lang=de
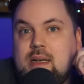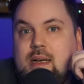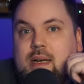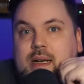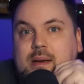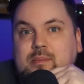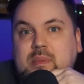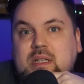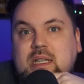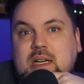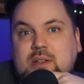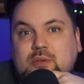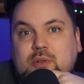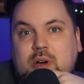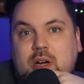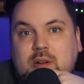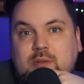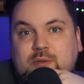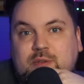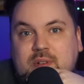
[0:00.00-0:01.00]
äh, mit der
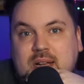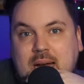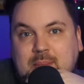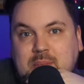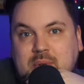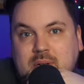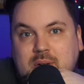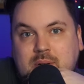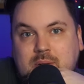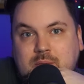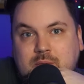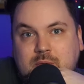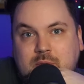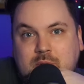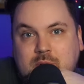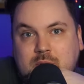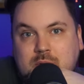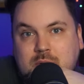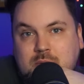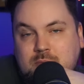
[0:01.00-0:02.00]
neuen Flamme,
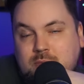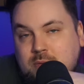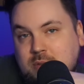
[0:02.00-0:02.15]
wo,